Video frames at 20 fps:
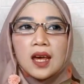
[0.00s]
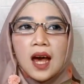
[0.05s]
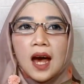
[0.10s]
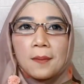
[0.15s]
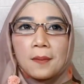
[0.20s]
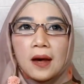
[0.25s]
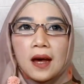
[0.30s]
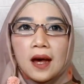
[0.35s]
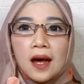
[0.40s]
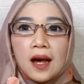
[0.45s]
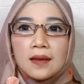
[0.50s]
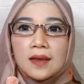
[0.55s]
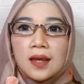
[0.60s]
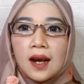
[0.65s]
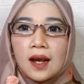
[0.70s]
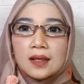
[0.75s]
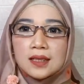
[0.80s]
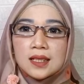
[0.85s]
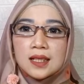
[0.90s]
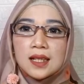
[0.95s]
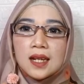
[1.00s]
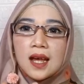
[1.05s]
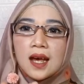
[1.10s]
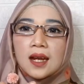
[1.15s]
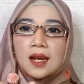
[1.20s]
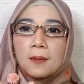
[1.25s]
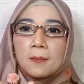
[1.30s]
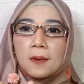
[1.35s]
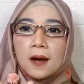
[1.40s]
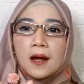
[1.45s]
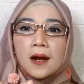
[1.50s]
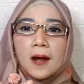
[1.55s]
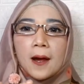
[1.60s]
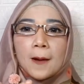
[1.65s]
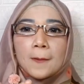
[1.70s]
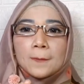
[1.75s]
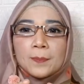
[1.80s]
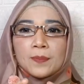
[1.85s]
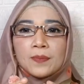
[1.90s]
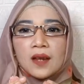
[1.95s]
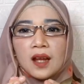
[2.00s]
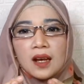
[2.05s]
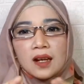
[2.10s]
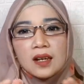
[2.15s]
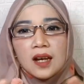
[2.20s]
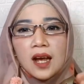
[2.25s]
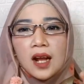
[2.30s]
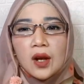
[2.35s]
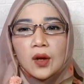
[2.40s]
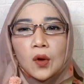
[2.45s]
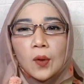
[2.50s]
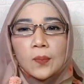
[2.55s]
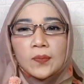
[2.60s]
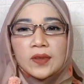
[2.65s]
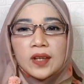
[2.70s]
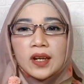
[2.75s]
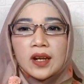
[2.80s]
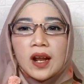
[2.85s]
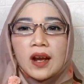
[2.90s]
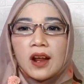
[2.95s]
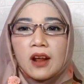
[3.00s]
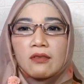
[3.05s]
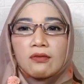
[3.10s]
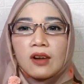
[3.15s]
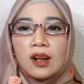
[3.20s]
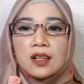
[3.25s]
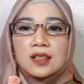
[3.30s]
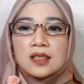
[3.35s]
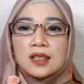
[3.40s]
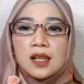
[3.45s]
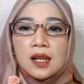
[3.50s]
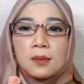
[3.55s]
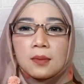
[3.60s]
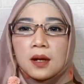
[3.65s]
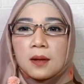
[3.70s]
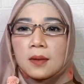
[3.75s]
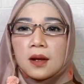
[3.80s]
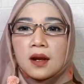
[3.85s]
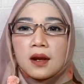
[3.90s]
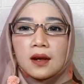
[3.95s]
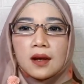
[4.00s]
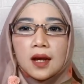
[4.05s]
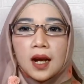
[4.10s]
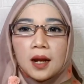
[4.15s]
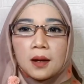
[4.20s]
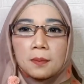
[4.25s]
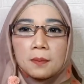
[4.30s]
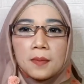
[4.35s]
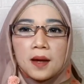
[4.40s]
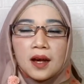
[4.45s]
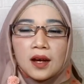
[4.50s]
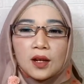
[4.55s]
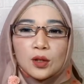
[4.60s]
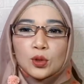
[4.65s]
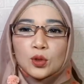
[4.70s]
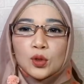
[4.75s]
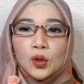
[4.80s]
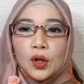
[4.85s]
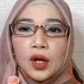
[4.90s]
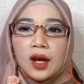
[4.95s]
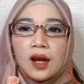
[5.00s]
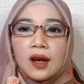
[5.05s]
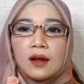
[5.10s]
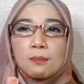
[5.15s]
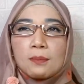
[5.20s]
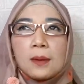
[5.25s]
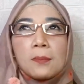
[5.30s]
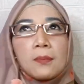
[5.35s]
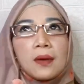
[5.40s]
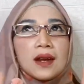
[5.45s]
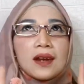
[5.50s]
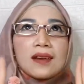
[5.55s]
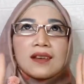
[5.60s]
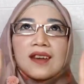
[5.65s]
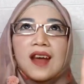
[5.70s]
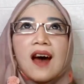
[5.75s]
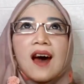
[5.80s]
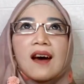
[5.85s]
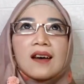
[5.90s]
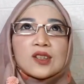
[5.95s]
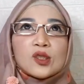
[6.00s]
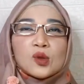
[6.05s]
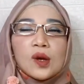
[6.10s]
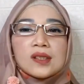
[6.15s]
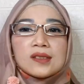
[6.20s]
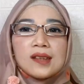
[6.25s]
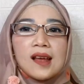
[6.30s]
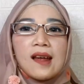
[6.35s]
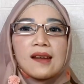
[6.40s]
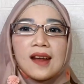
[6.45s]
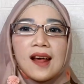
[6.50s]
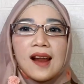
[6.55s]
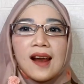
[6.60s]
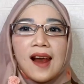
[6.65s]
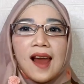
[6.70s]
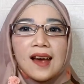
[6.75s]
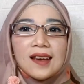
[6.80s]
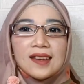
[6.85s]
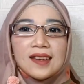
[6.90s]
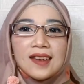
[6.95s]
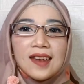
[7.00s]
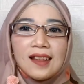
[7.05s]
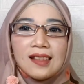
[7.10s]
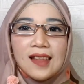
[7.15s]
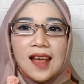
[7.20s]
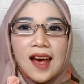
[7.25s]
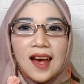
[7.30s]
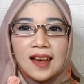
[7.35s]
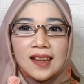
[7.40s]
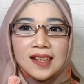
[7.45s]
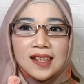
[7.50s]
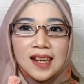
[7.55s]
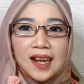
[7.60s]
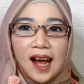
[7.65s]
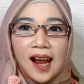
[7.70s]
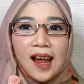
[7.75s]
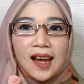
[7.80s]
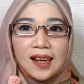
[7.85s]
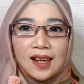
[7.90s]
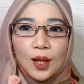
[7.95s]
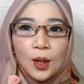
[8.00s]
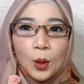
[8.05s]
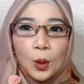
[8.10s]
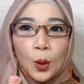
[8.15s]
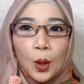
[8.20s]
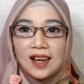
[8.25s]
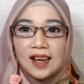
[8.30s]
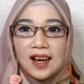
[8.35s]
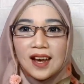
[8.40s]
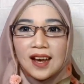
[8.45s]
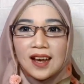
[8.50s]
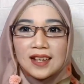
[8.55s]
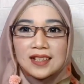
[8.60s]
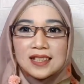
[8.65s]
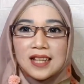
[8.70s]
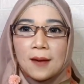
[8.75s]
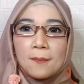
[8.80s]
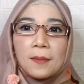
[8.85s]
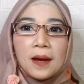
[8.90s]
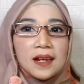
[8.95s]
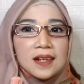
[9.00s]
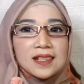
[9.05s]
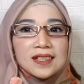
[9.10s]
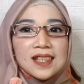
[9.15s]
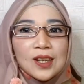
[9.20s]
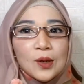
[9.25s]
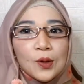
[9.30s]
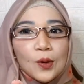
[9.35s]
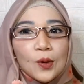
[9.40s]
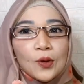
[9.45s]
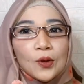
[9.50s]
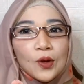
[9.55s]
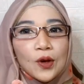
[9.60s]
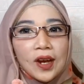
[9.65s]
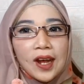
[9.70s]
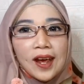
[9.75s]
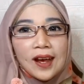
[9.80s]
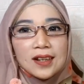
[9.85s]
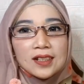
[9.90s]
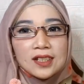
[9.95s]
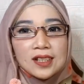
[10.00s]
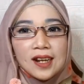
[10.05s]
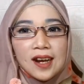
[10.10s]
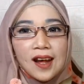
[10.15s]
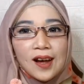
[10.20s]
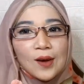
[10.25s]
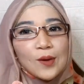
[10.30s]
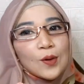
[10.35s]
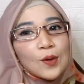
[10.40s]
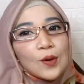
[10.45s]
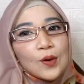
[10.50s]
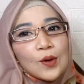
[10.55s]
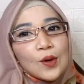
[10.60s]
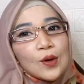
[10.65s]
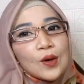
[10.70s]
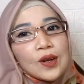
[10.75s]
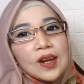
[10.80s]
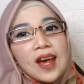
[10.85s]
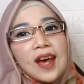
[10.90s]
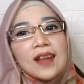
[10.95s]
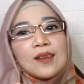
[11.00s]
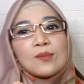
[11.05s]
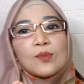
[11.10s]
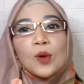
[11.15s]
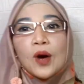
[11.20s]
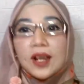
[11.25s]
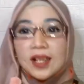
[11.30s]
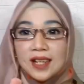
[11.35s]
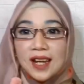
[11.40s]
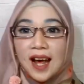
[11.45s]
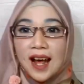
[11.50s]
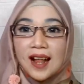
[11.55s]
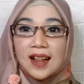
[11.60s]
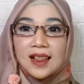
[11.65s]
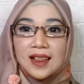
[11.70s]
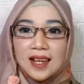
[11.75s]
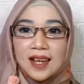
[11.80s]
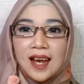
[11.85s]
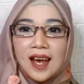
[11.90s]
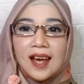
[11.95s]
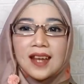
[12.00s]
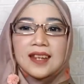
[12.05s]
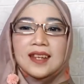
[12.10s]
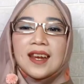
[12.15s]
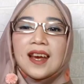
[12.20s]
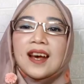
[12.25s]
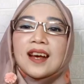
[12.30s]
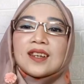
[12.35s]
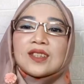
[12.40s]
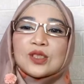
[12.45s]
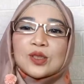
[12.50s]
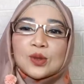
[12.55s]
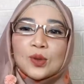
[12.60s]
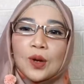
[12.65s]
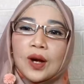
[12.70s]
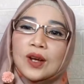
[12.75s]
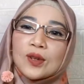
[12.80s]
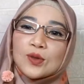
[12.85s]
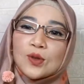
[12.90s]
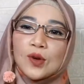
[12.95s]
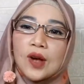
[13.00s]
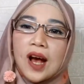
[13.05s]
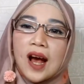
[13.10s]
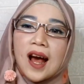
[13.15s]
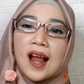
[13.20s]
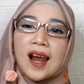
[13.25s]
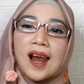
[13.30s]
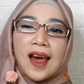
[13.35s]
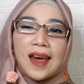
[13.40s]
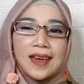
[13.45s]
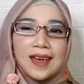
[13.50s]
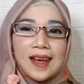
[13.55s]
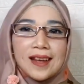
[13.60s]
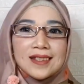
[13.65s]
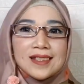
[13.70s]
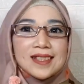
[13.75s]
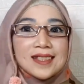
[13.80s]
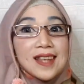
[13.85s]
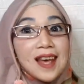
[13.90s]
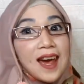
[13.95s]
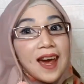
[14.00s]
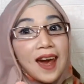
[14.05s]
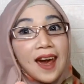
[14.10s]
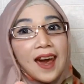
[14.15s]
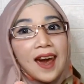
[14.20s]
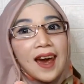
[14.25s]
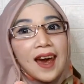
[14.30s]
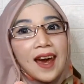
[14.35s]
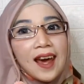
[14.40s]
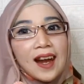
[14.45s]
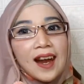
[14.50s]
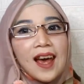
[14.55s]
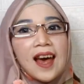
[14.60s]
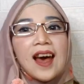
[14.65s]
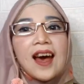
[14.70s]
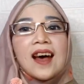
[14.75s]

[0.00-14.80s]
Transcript: apa atraksi dari para uh, helikopter dan airplanes ini benar-benar keren banget cuy ya. Memperindah suasana langit di kala itu. Guys, sampai di sini dulu untuk reaction aku dan buat kalian yang suka juga like and share.